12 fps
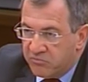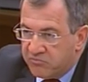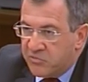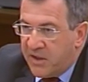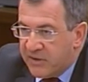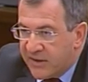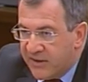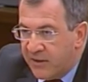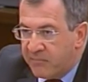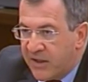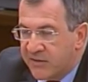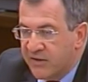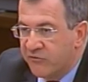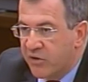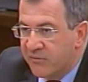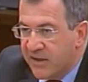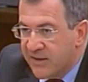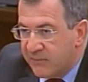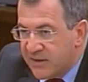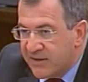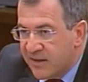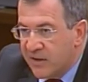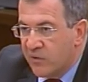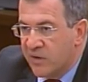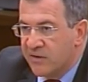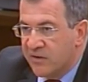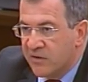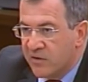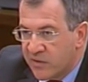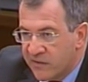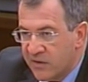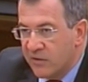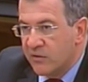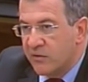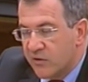Una pequeña parte en forma de capital, el 45%,